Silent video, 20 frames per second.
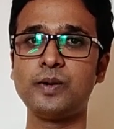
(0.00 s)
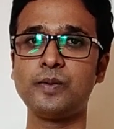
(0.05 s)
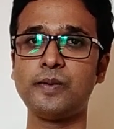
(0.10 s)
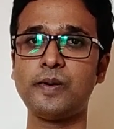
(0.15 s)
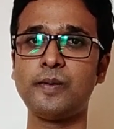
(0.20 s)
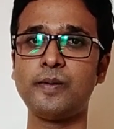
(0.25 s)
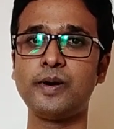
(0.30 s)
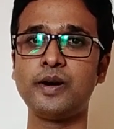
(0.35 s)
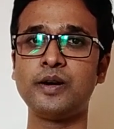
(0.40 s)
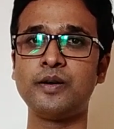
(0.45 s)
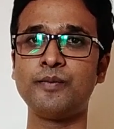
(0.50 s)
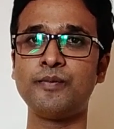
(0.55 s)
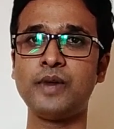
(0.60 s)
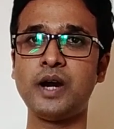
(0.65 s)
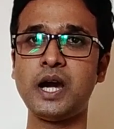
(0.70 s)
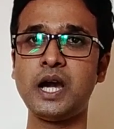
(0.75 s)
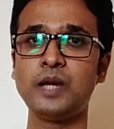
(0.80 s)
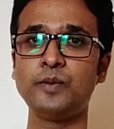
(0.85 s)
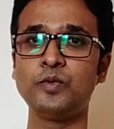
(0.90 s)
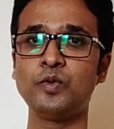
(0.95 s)
বা বাবা
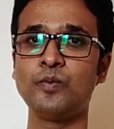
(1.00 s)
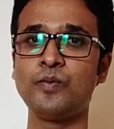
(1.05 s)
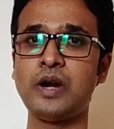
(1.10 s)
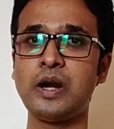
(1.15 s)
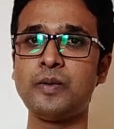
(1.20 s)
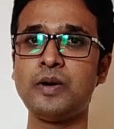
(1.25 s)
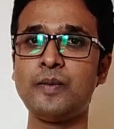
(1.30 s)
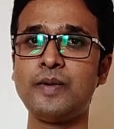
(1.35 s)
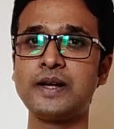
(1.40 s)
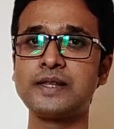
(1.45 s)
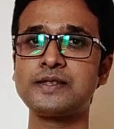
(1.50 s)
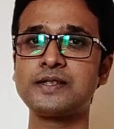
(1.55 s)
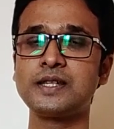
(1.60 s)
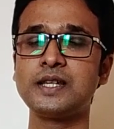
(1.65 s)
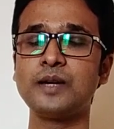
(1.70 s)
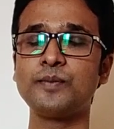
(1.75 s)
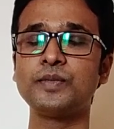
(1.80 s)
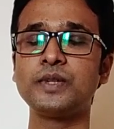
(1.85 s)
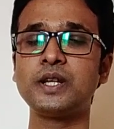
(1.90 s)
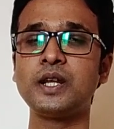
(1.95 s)
মা এবং বাবা
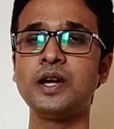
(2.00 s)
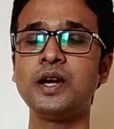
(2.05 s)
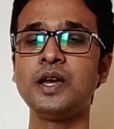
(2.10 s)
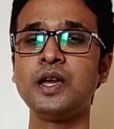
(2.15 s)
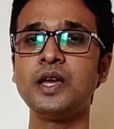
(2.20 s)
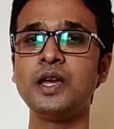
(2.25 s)
মাছকে আপনারা